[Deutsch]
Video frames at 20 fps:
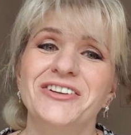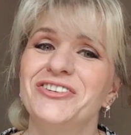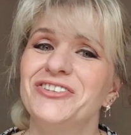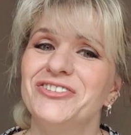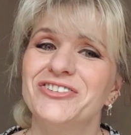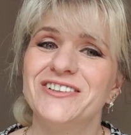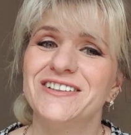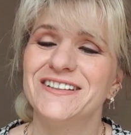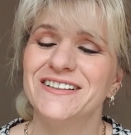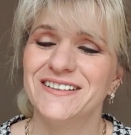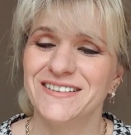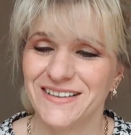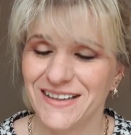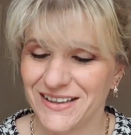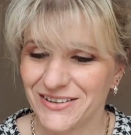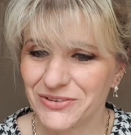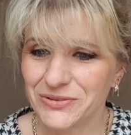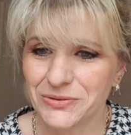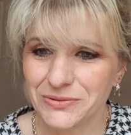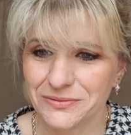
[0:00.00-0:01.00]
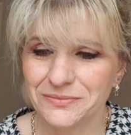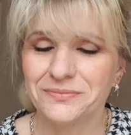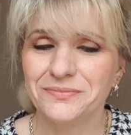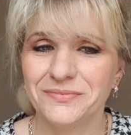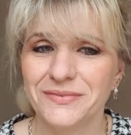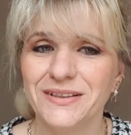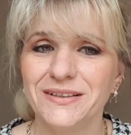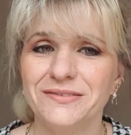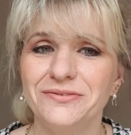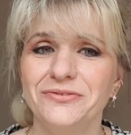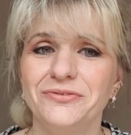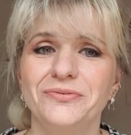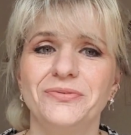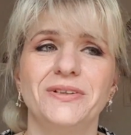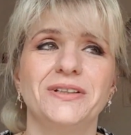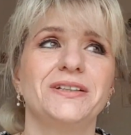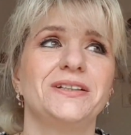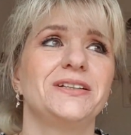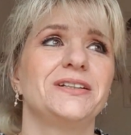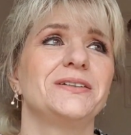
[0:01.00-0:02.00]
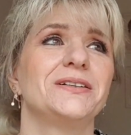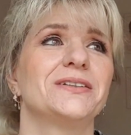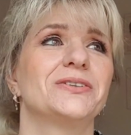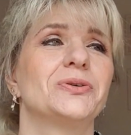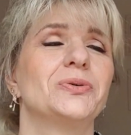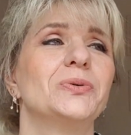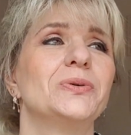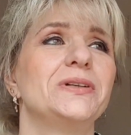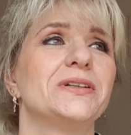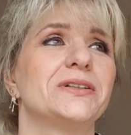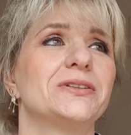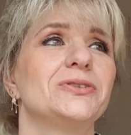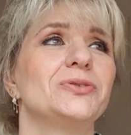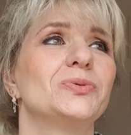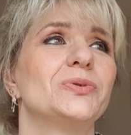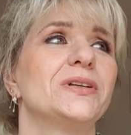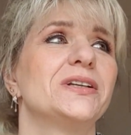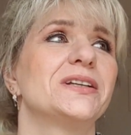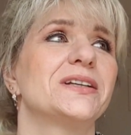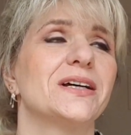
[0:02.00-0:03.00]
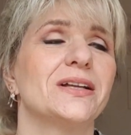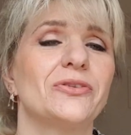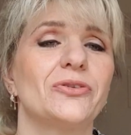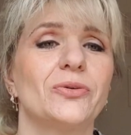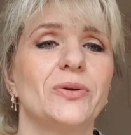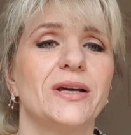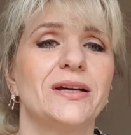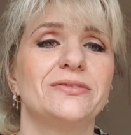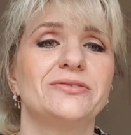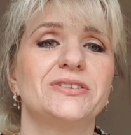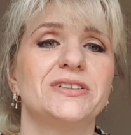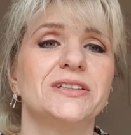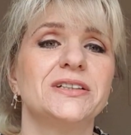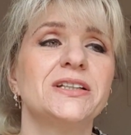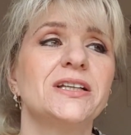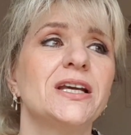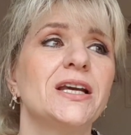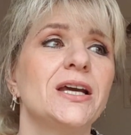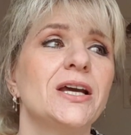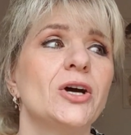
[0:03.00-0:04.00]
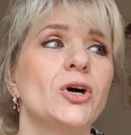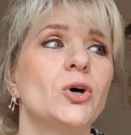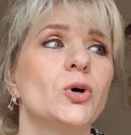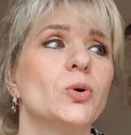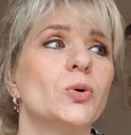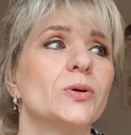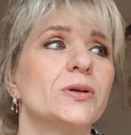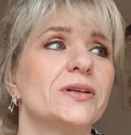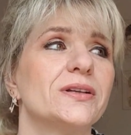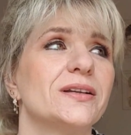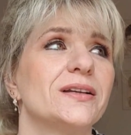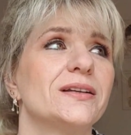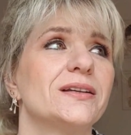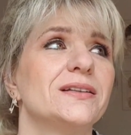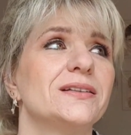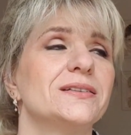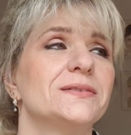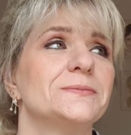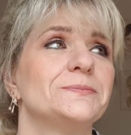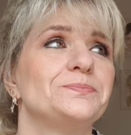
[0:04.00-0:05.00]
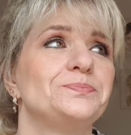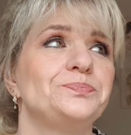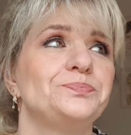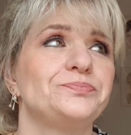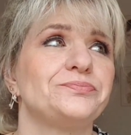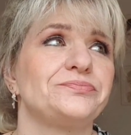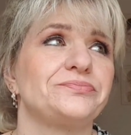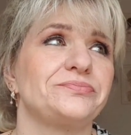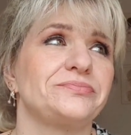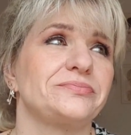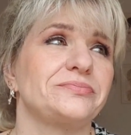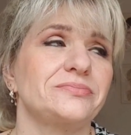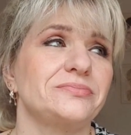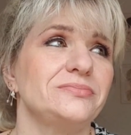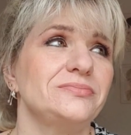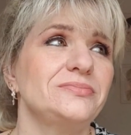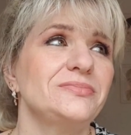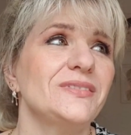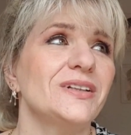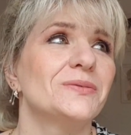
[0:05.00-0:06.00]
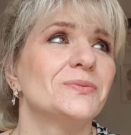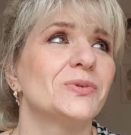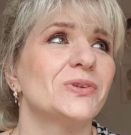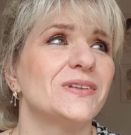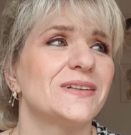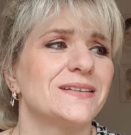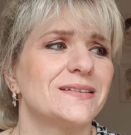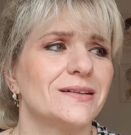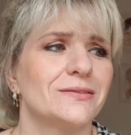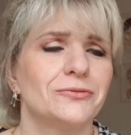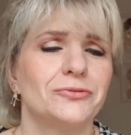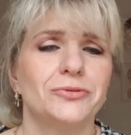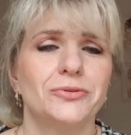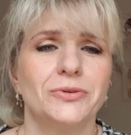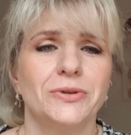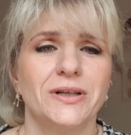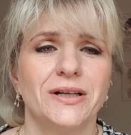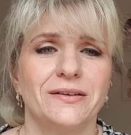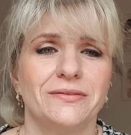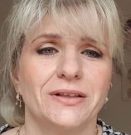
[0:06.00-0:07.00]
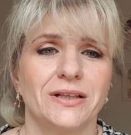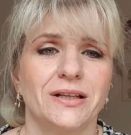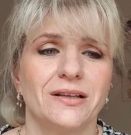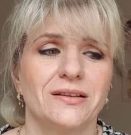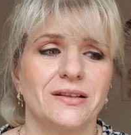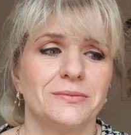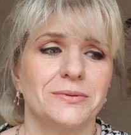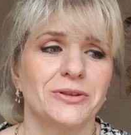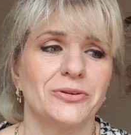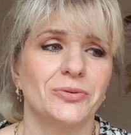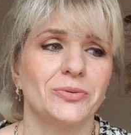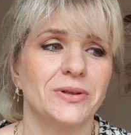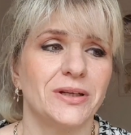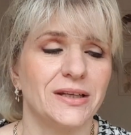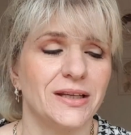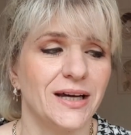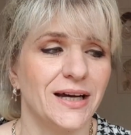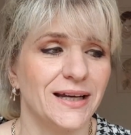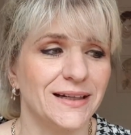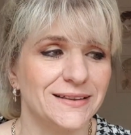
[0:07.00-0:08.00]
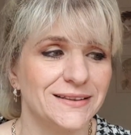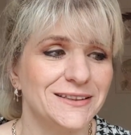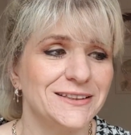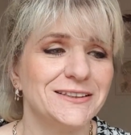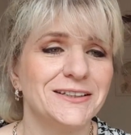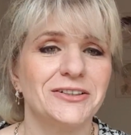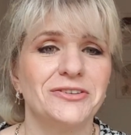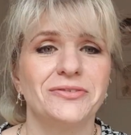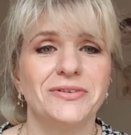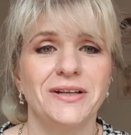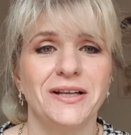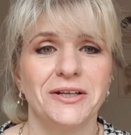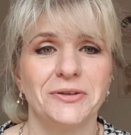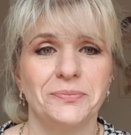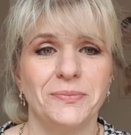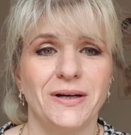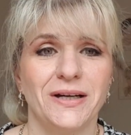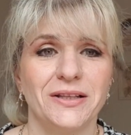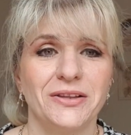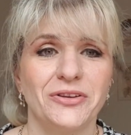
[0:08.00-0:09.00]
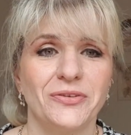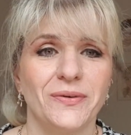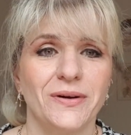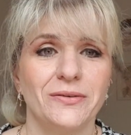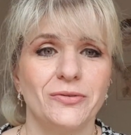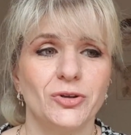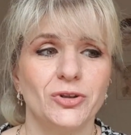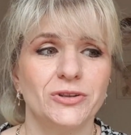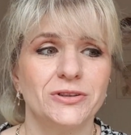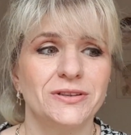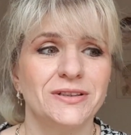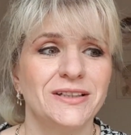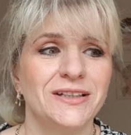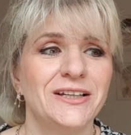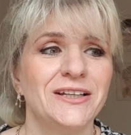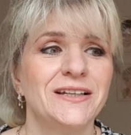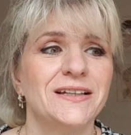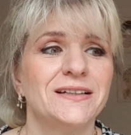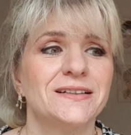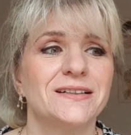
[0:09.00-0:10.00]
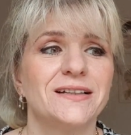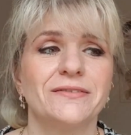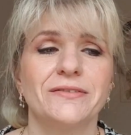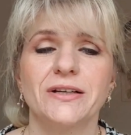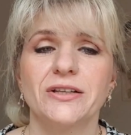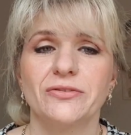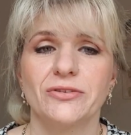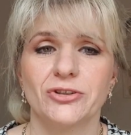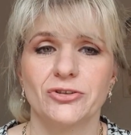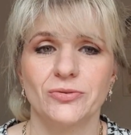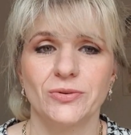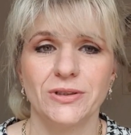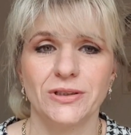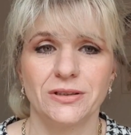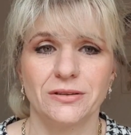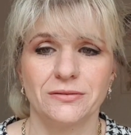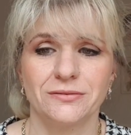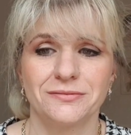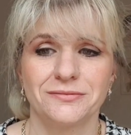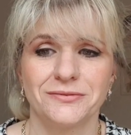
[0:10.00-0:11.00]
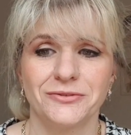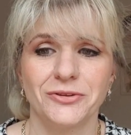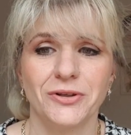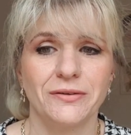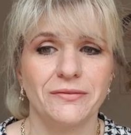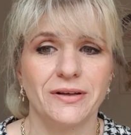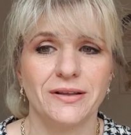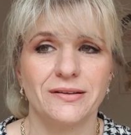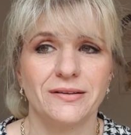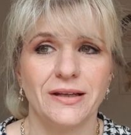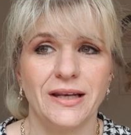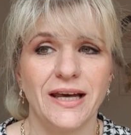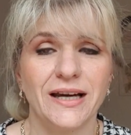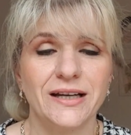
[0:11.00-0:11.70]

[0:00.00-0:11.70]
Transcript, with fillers: nur, also, ne, wie die Koliken, nur nicht ganz so heftig. Und dann ähm, muss ich sagen, vorher war das aber so, dann hatte ich das vielleicht mal ein, zwei Wochen, dann war es verschwunden und dann war es ja